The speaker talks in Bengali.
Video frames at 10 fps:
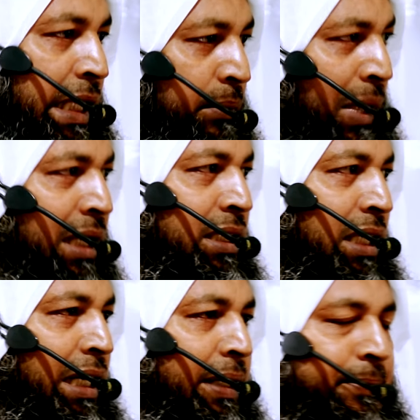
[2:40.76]

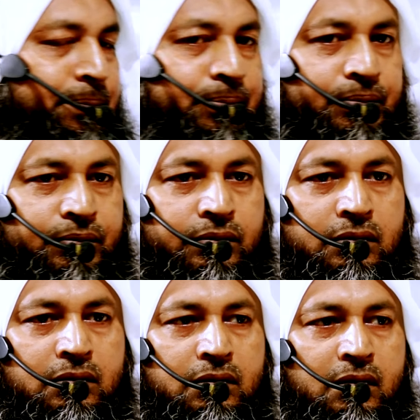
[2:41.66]
ইমানটা
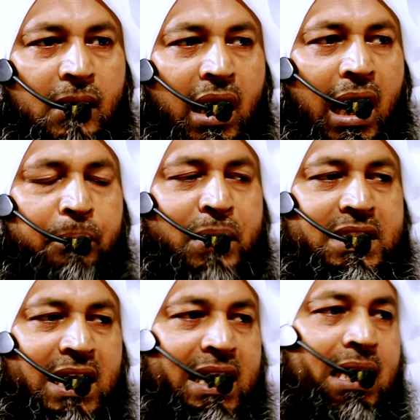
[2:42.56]
আপনি
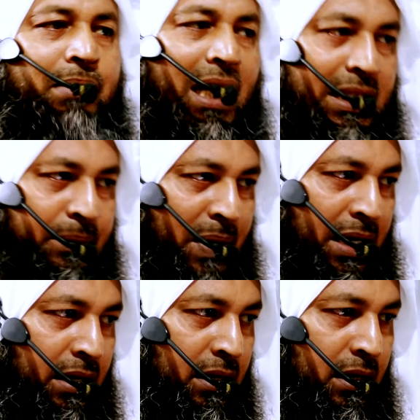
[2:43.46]
চাইলেই বাড়াতে
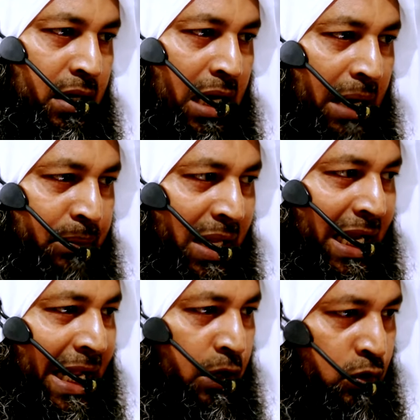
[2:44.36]
পারেন আপনার
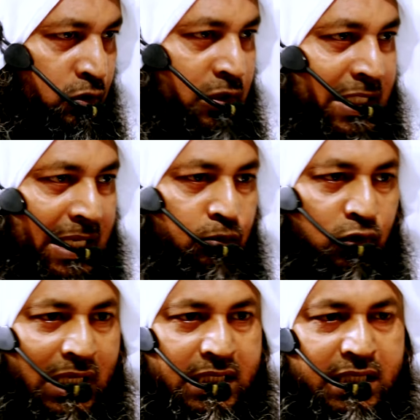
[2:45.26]
এখন
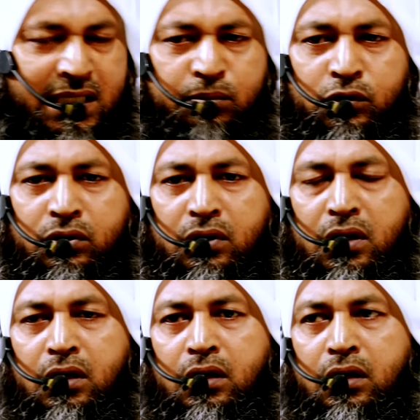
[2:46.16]
যেমন আছে যেমন
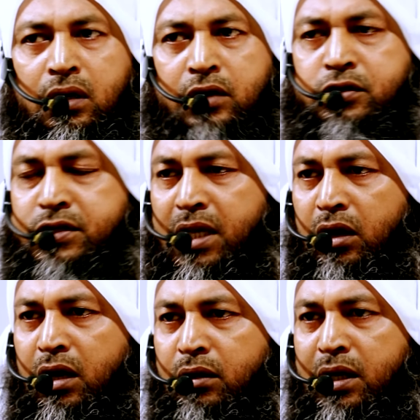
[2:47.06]
রাসুল
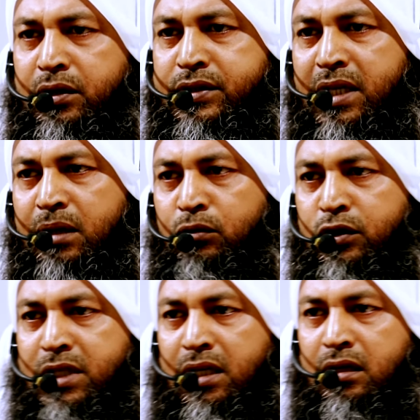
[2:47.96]
সাল্লাহ আলী সাল্লাম
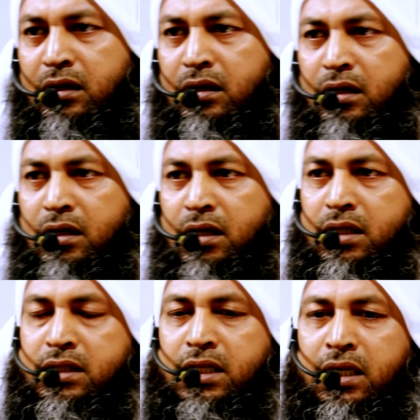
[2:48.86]
বলছেন
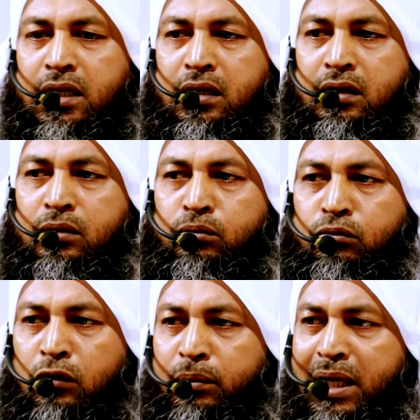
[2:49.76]
যে
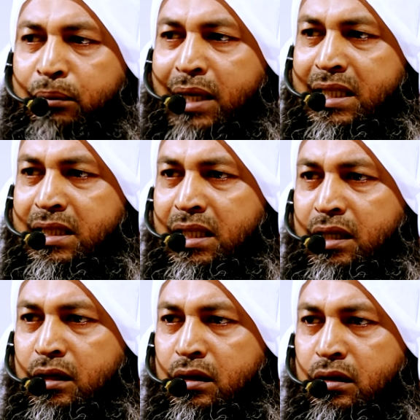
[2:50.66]
মুমিন ব্যক্তি
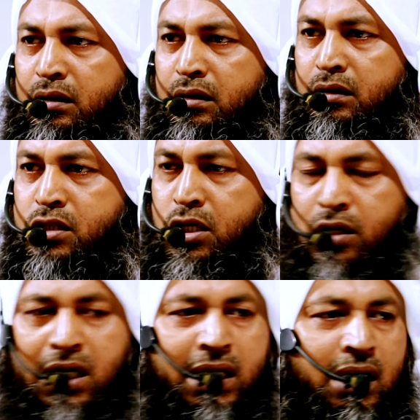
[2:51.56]

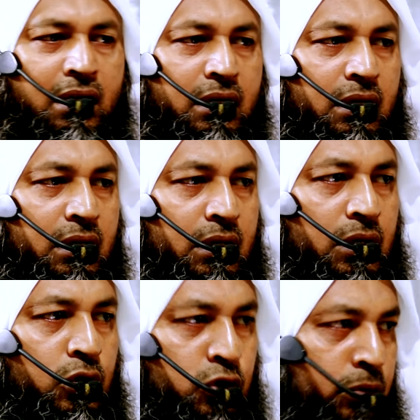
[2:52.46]
সকালে
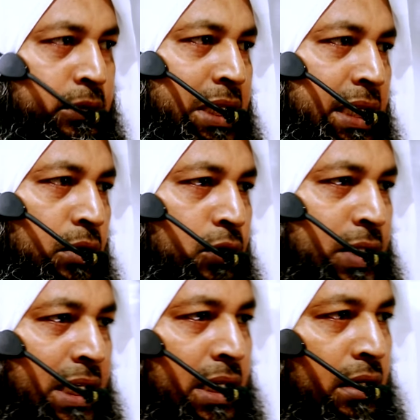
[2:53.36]
ঘুম থেকে
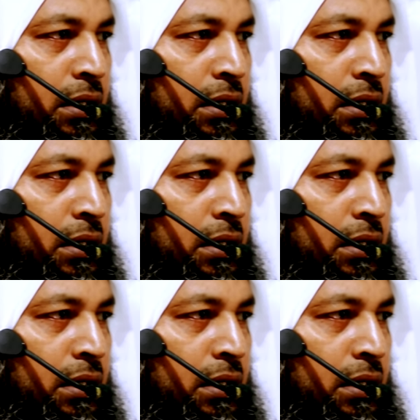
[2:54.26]
উঠে